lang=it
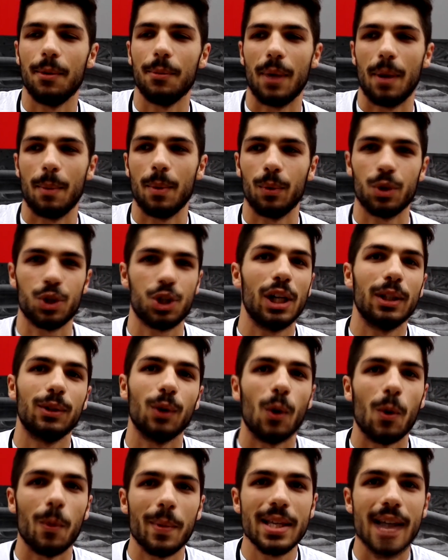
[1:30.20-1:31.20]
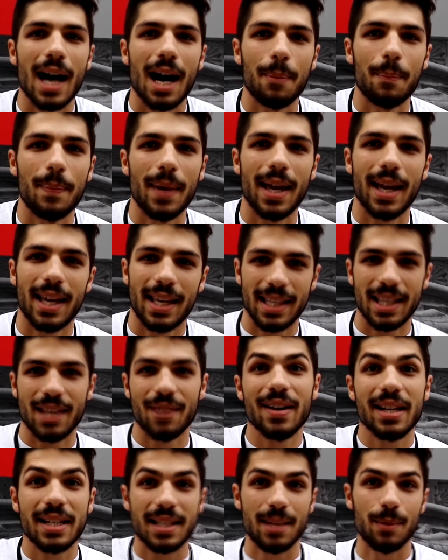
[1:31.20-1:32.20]
abbiamo scelto come tappe i
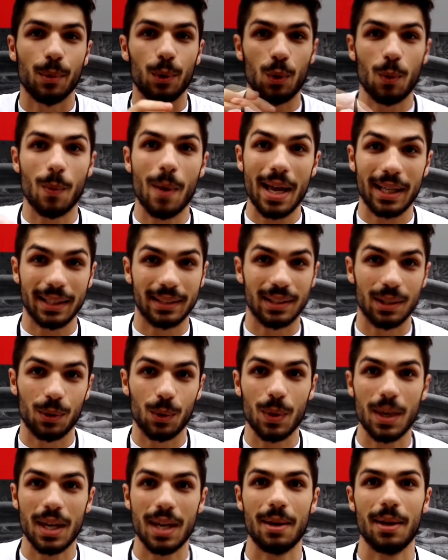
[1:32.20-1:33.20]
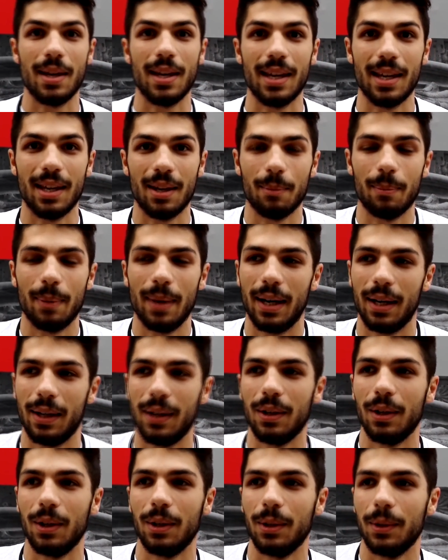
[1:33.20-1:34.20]
diversi monumenti qui per,
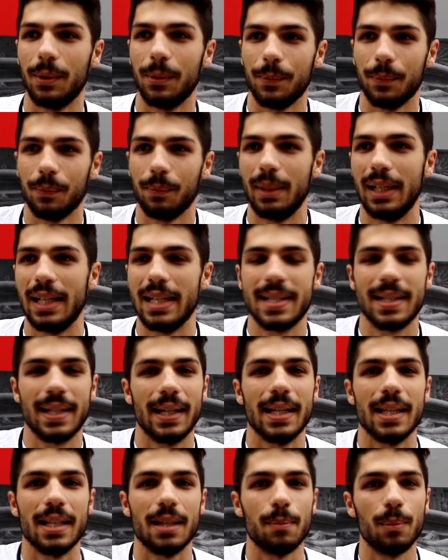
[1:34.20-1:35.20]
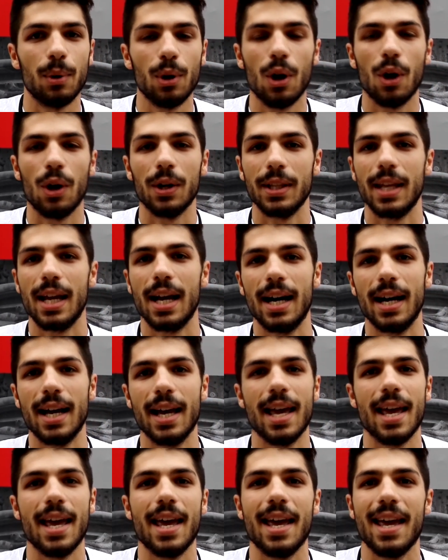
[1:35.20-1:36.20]
per le strade di Bologna
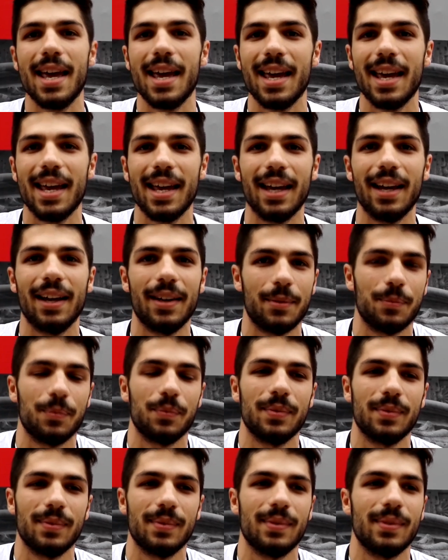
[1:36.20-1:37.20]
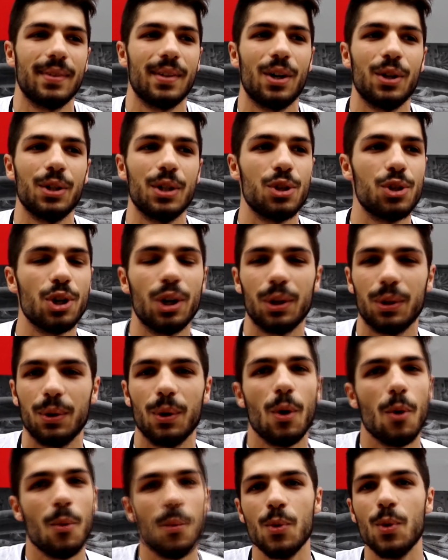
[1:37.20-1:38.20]
e ogni giorno
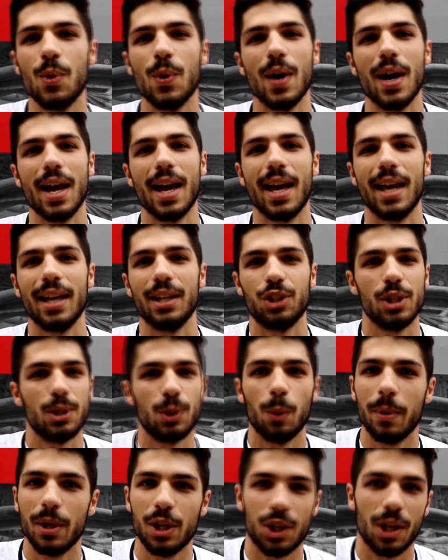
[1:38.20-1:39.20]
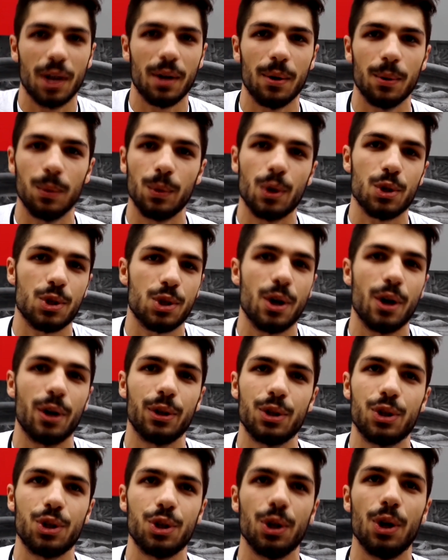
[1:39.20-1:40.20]
comunque ci stupisce con uno
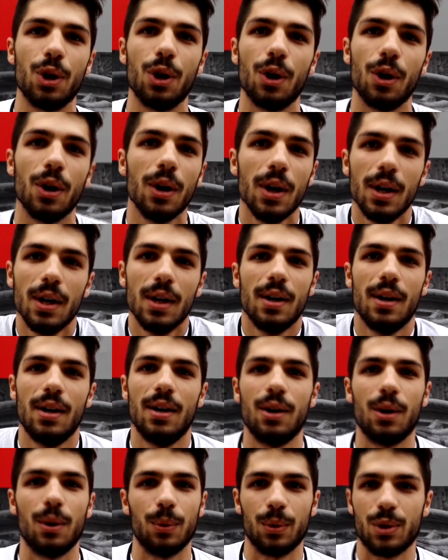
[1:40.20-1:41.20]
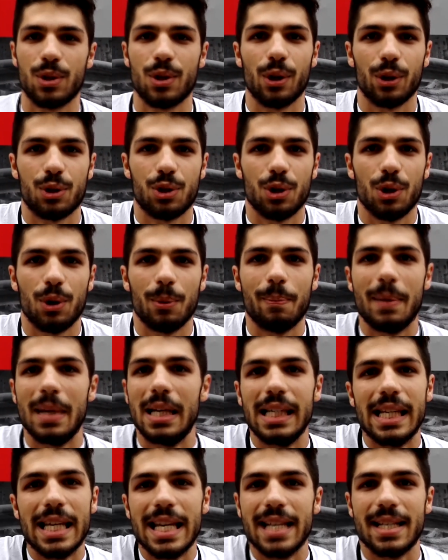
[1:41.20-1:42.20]
scorcio, con uno scorcio
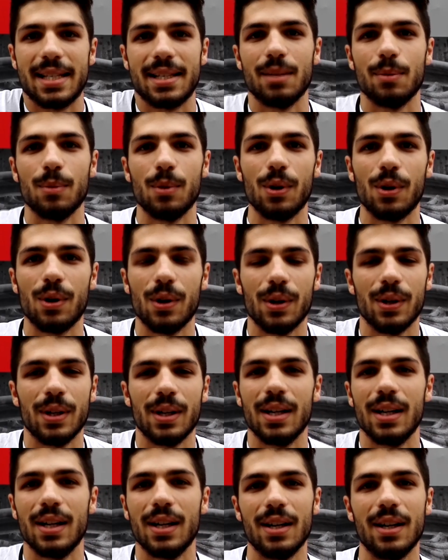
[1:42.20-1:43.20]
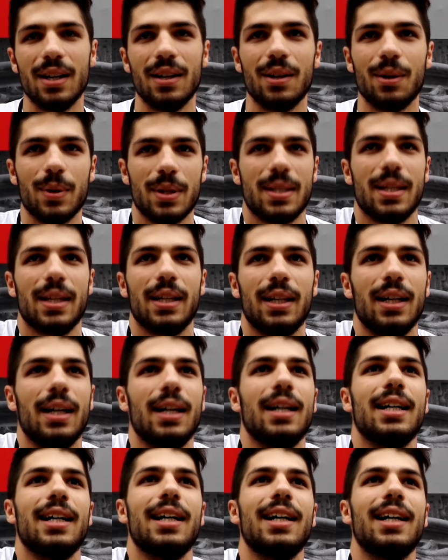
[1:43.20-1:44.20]
bellissimo, con eh,
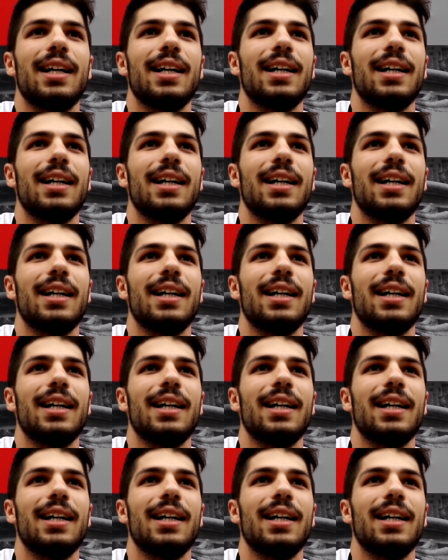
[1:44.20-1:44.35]
questa,